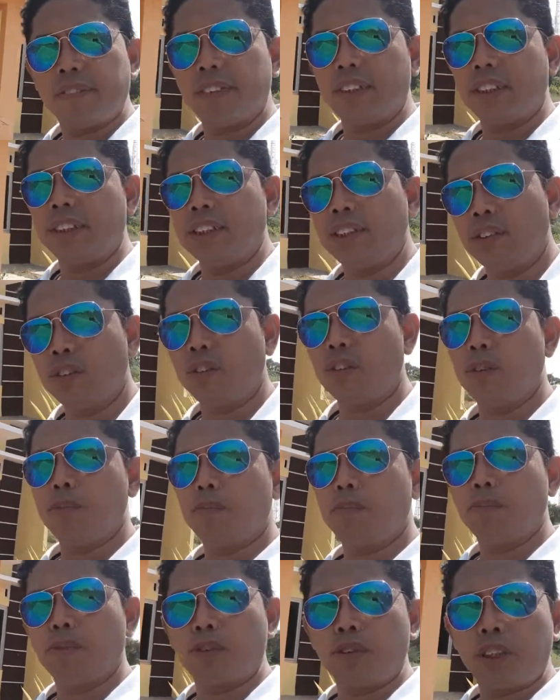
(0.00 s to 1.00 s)
Jadi cukup
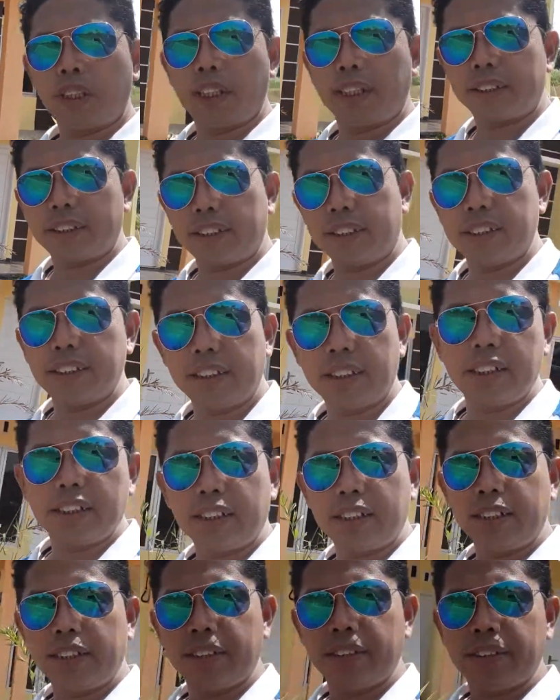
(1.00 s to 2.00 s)
mudah
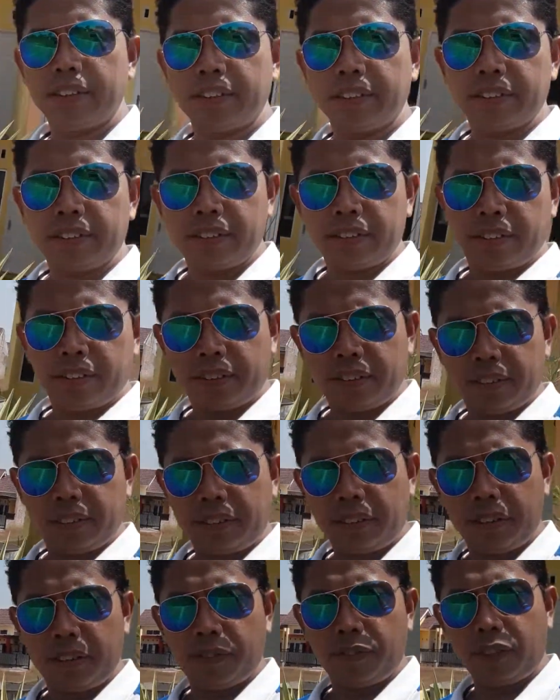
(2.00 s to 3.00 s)
aksesnya,
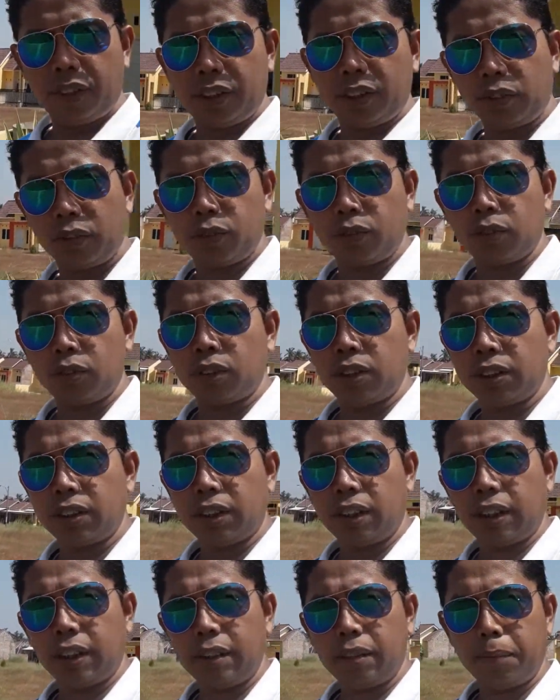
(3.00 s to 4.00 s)
infrastrukturnya
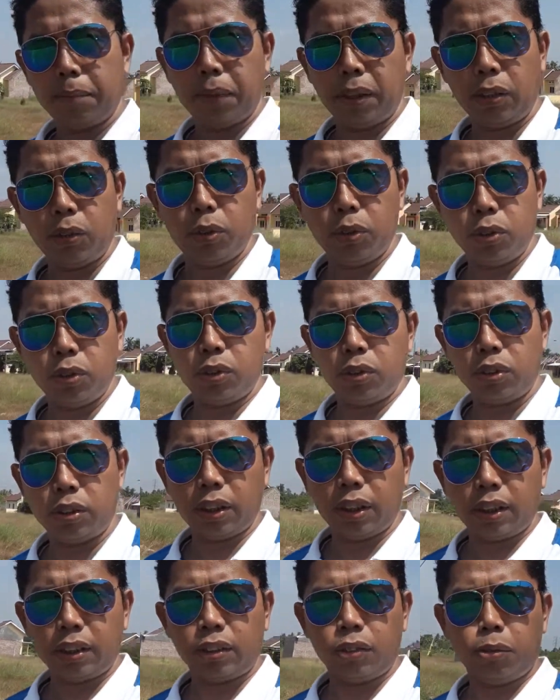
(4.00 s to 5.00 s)
sangat bagus,
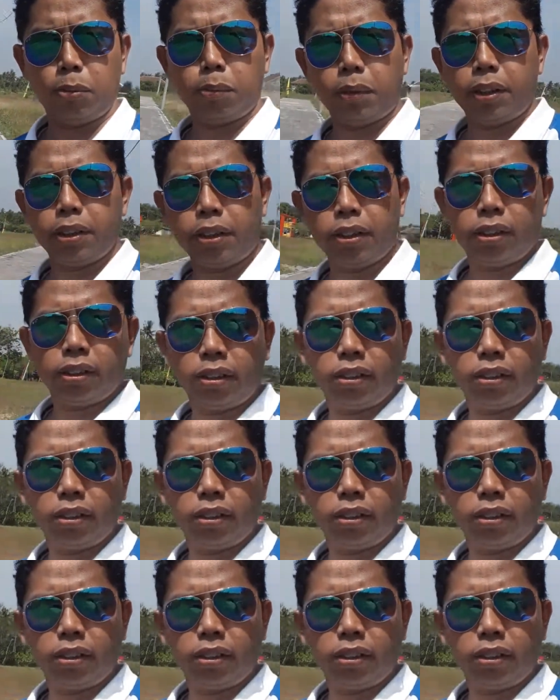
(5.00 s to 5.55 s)
sangat komplit.